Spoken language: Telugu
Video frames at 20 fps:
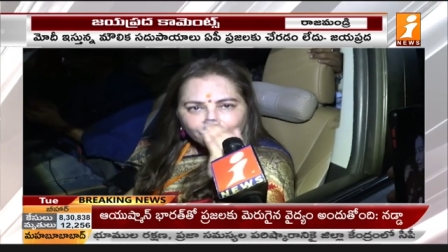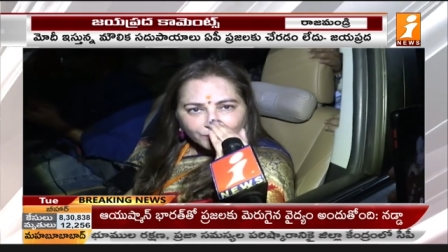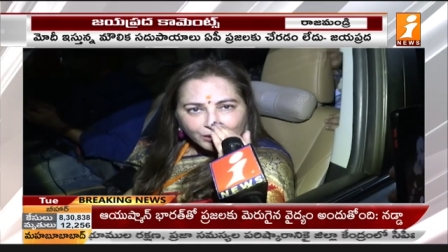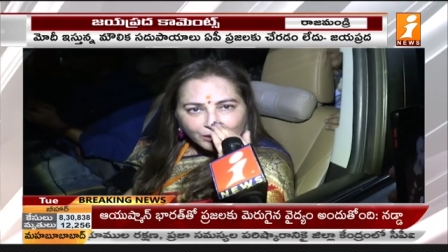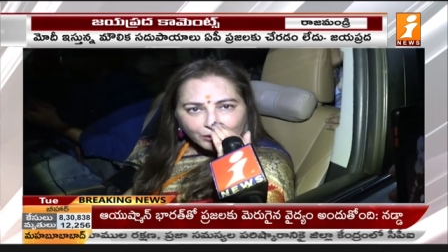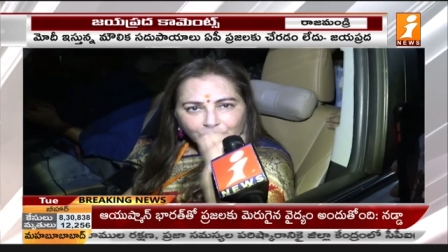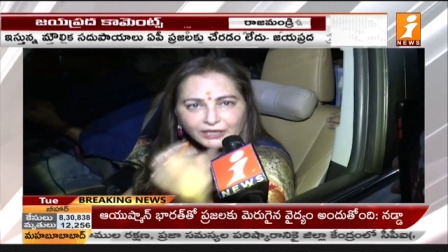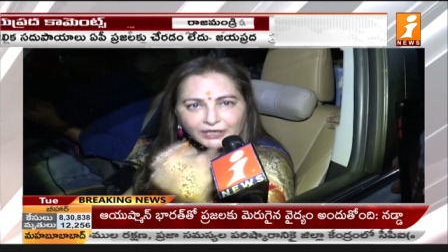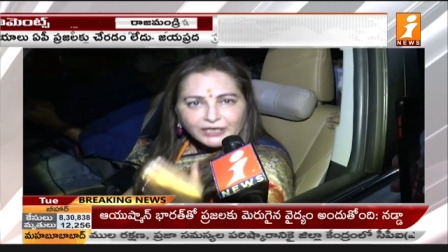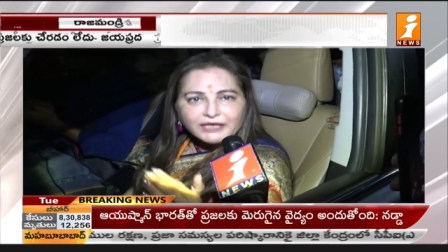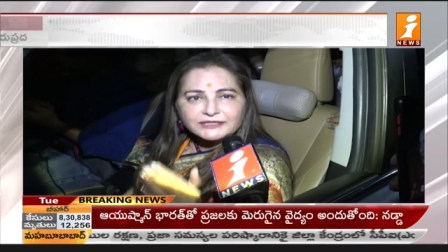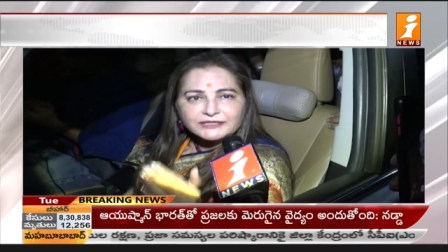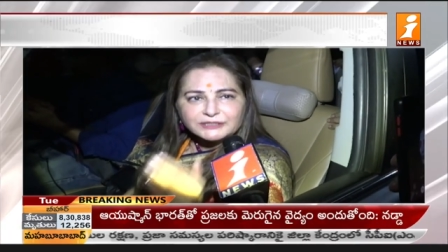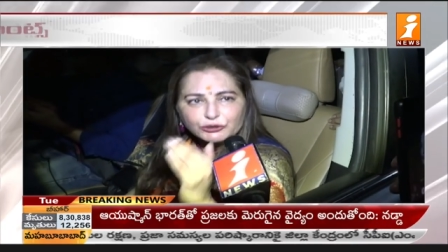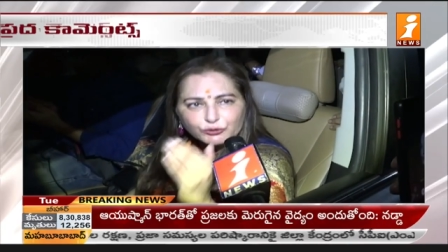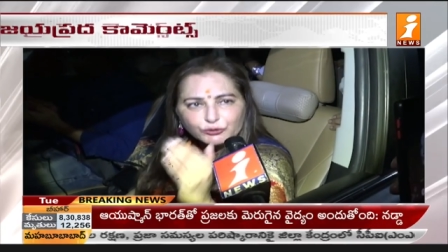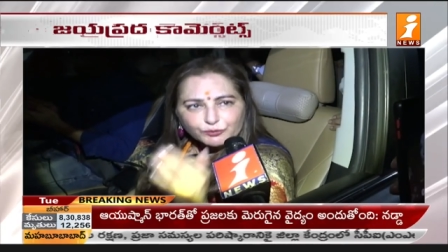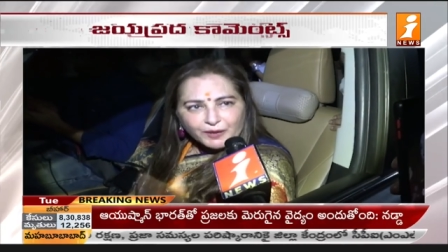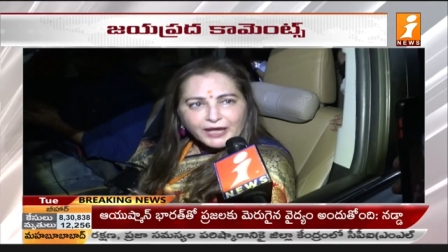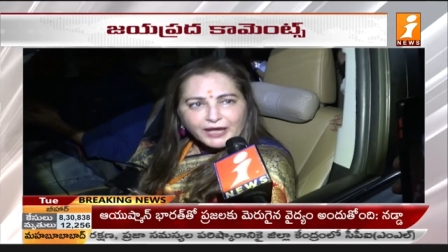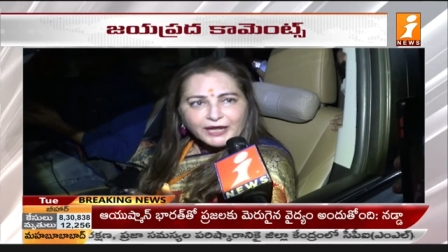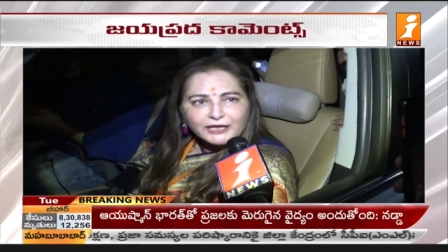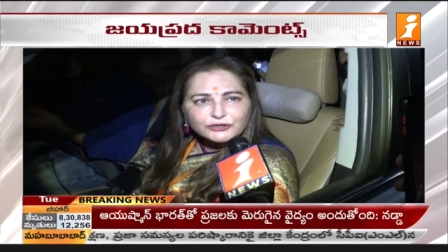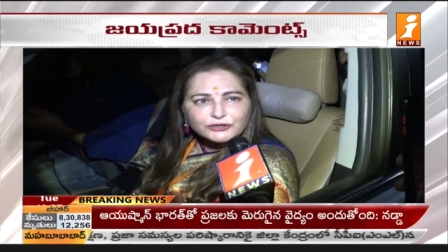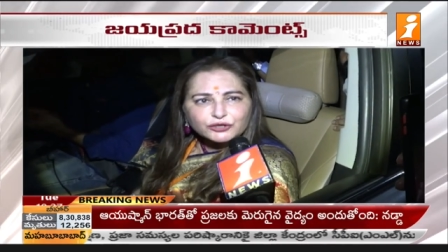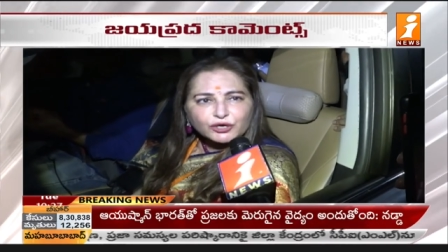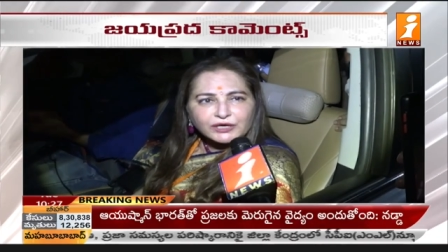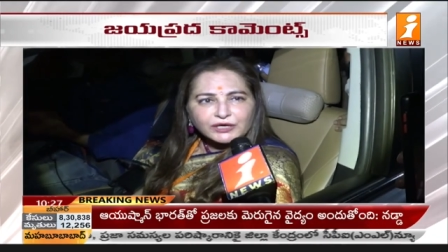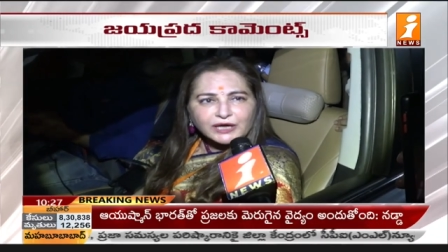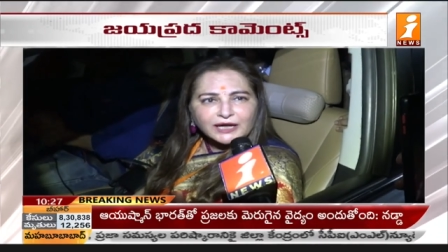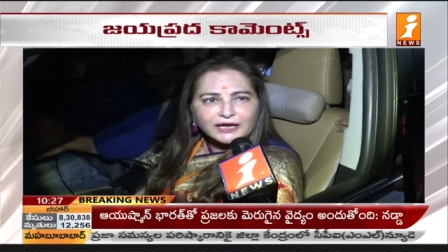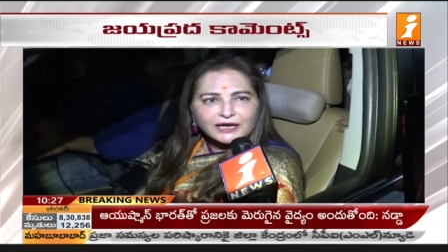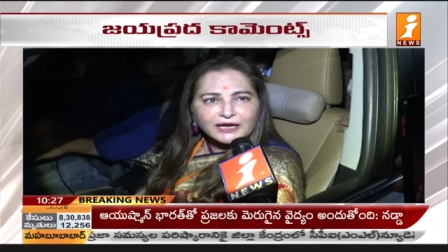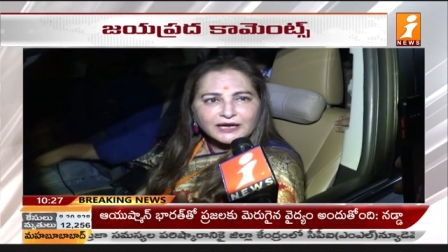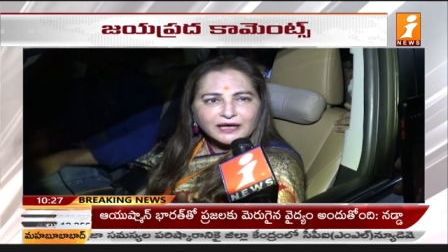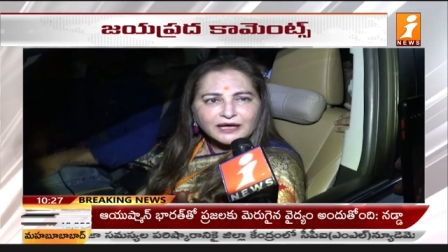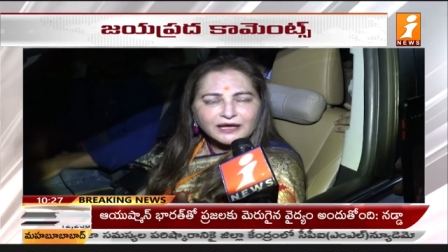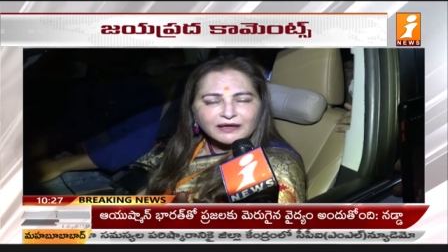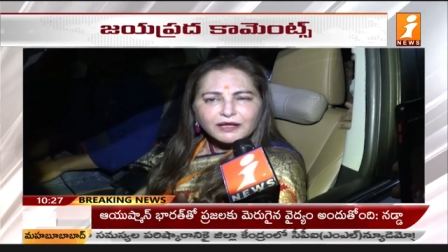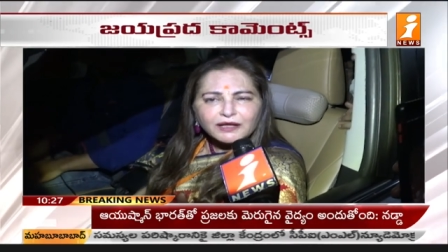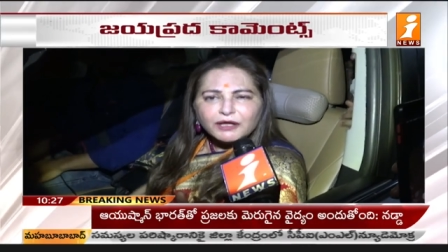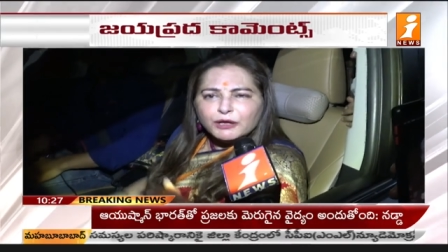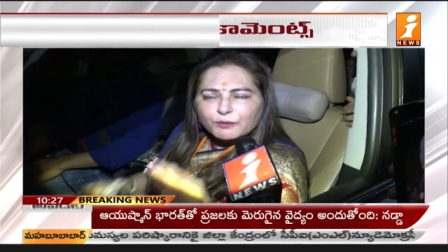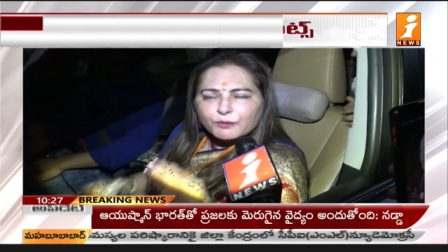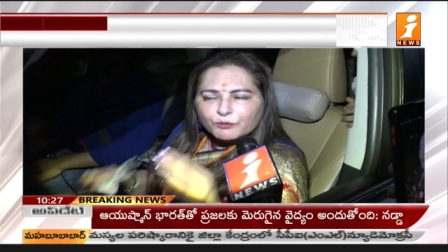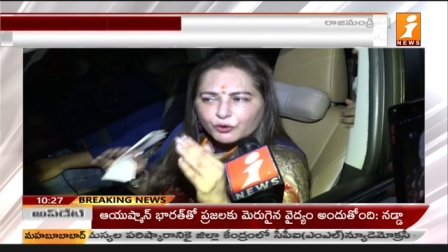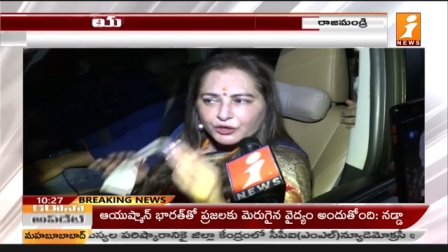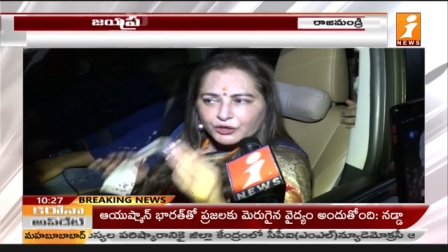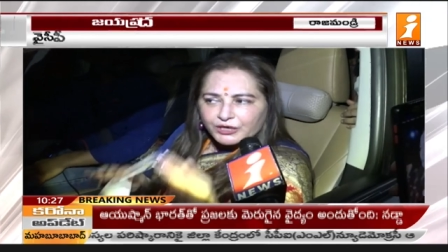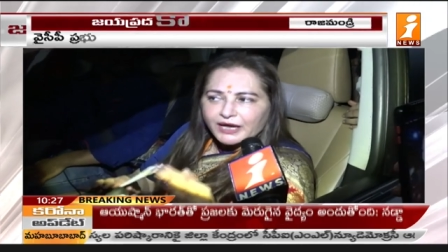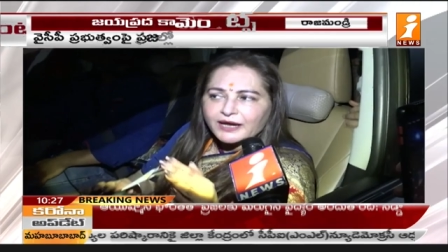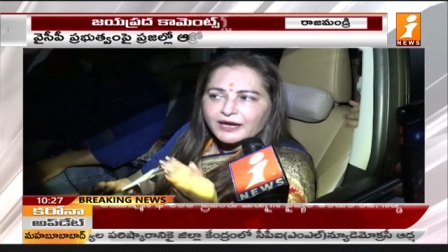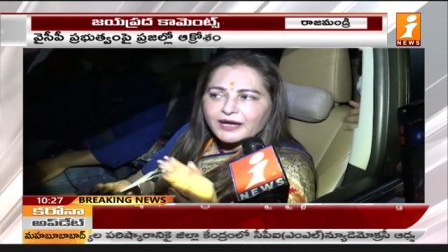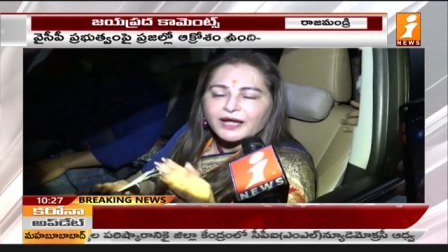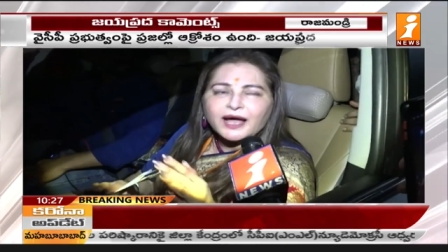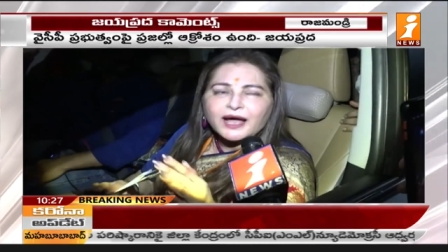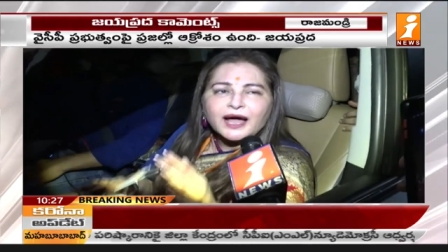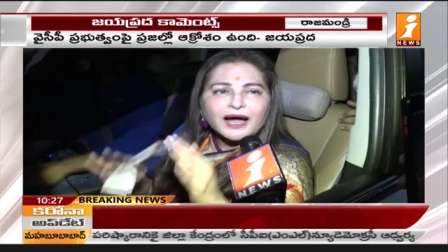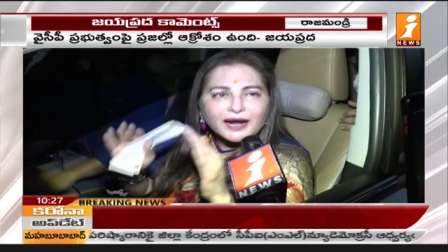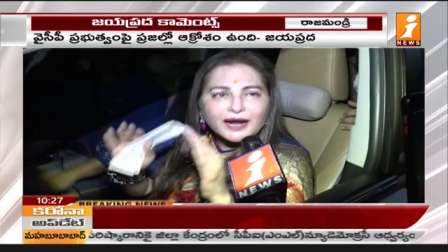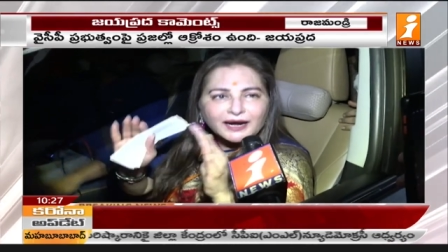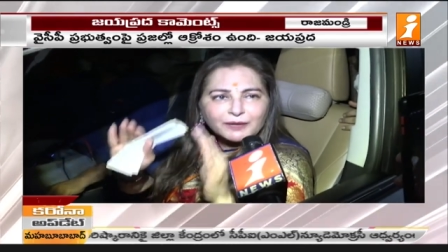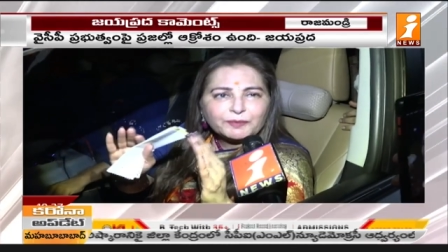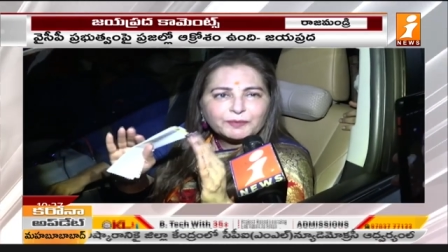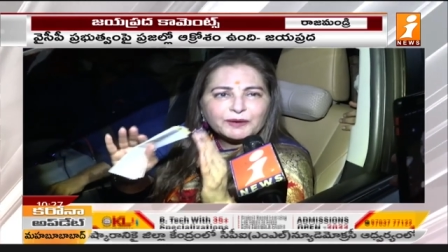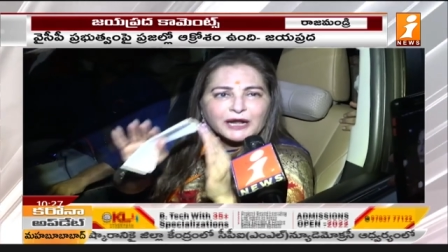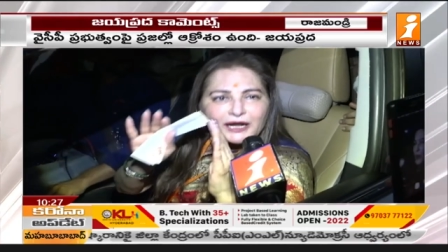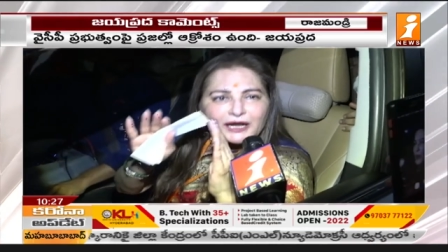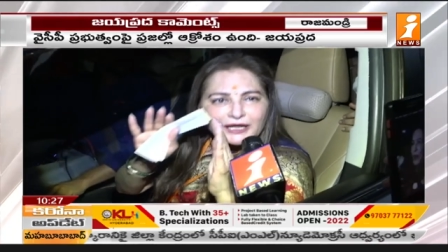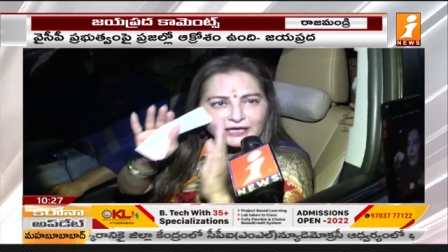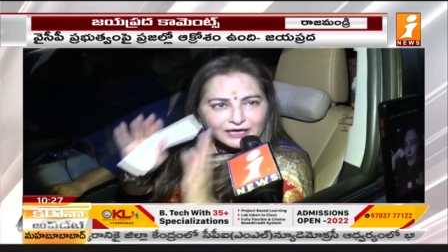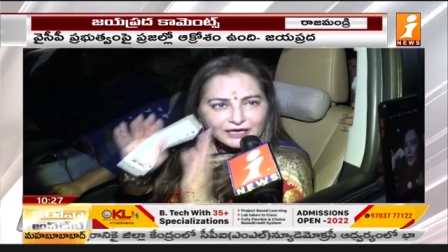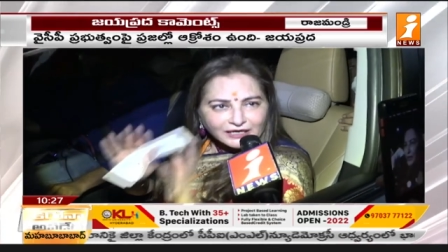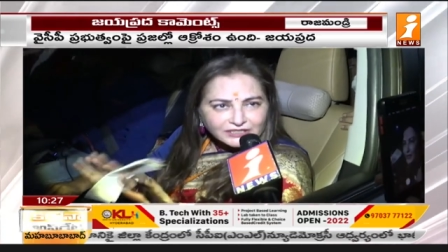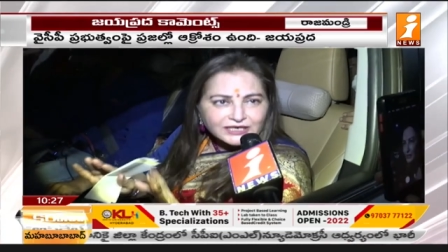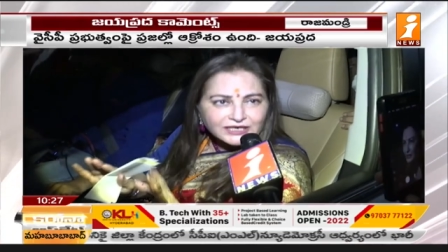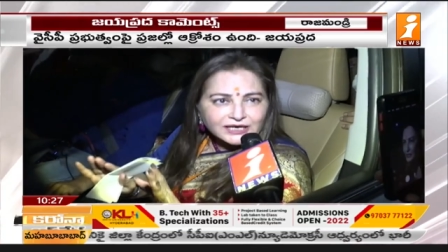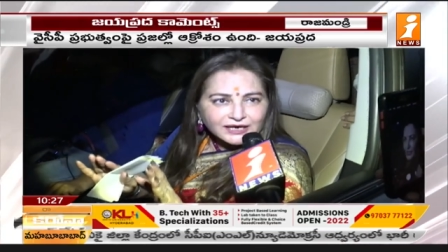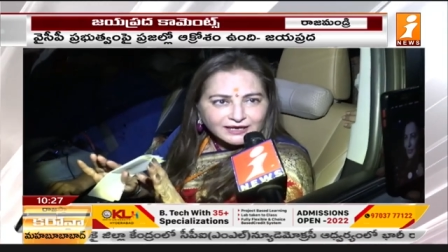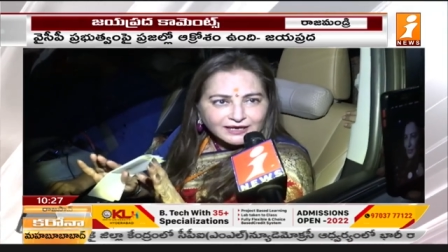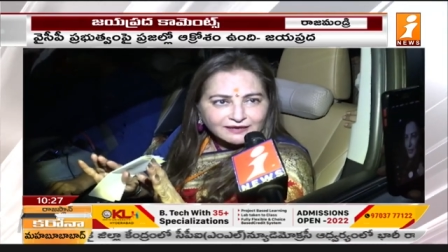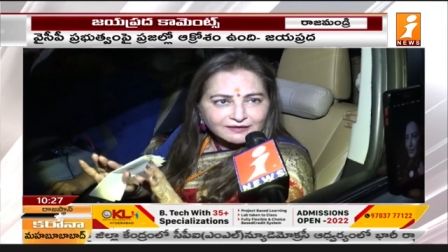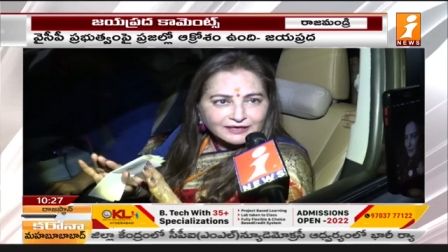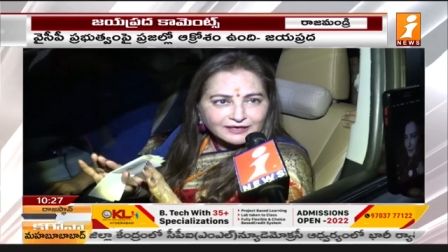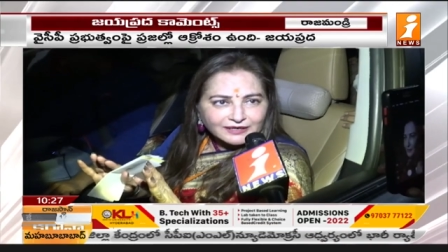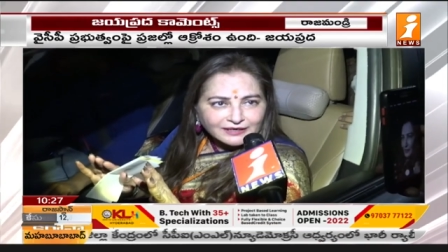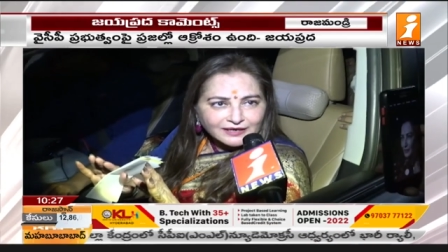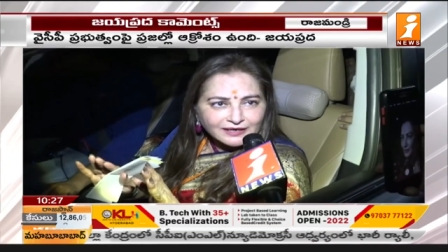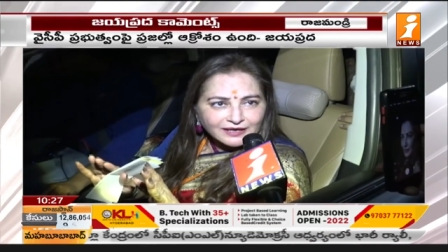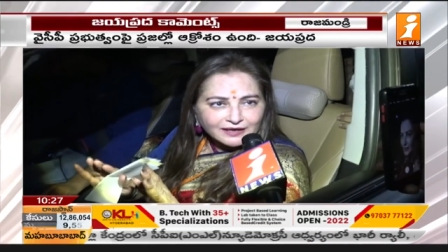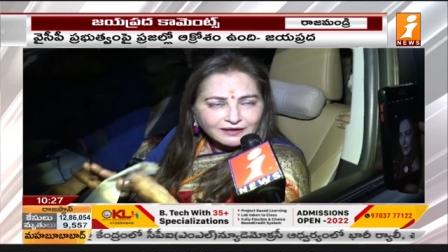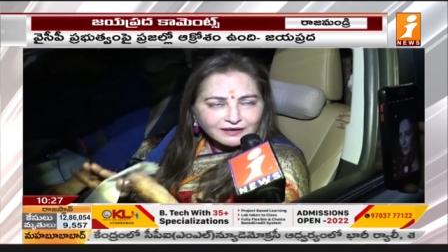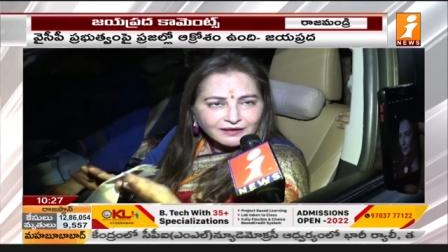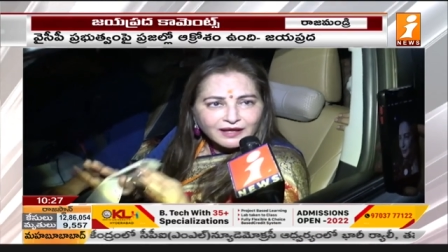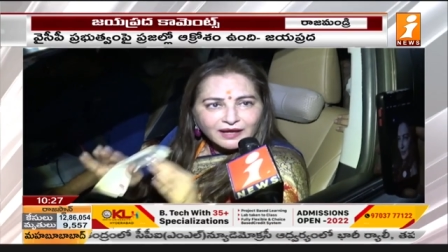మౌలిక సదుపాయాలు దొరకాలన్నా ముఖ్యంగా ఆడపిల్లలకి రక్షణ కావాలన్నా